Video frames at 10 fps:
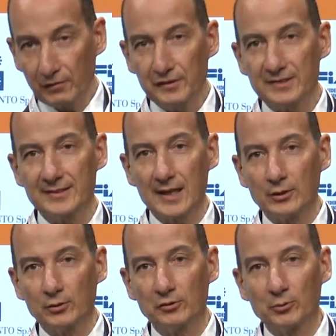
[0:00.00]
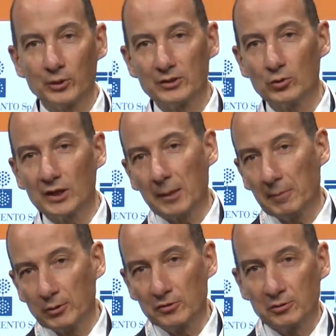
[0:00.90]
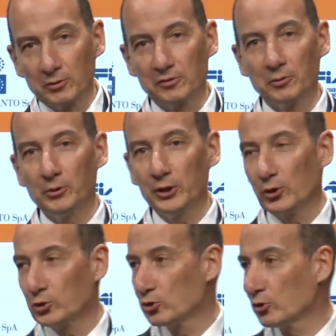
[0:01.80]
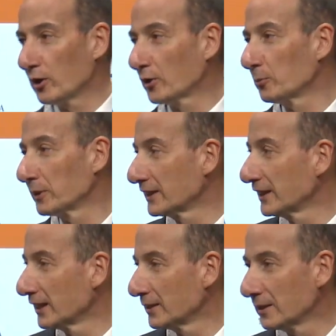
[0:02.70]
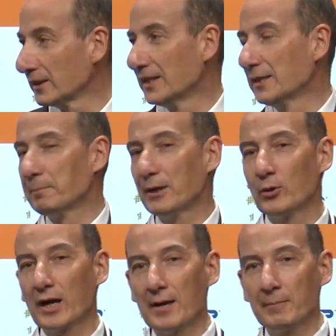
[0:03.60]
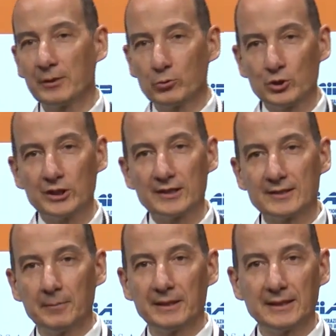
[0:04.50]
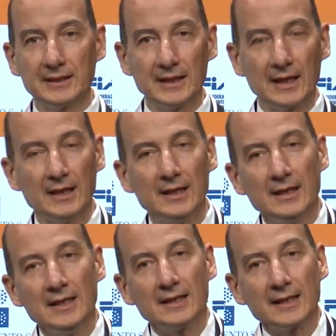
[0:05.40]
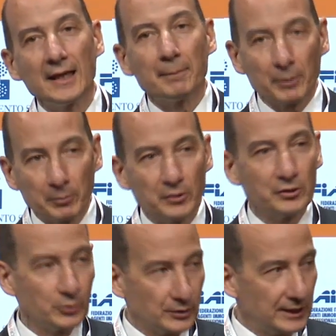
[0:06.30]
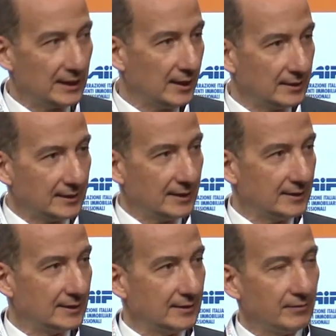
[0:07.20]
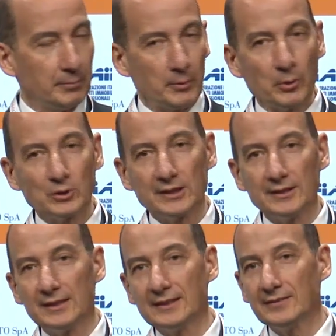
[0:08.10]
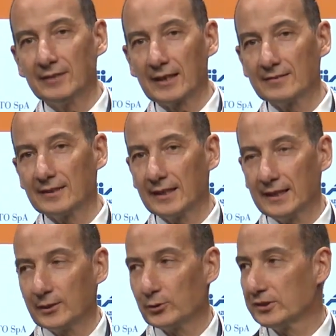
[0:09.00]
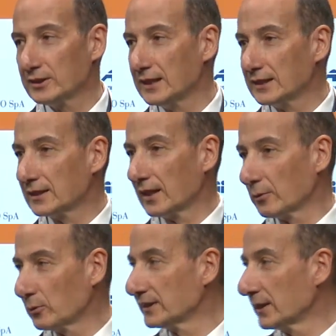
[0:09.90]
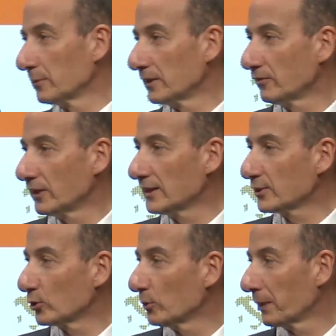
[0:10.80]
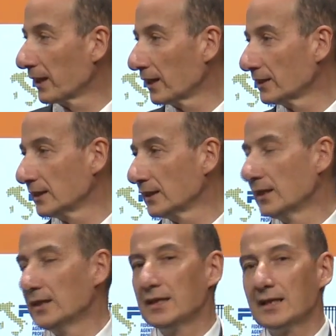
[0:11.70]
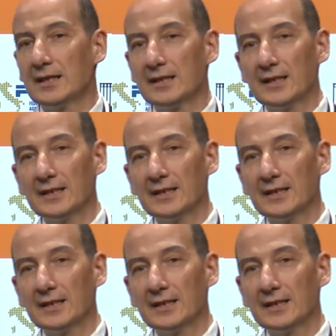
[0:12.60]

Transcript: fissato su questo tema, non sono solo io, oggi c'è una copertina di panorama in uscita stamattina che a proposito della direttiva, proposta di direttiva Case Green cosiddetta, a questa mi riferisco, parla di eh,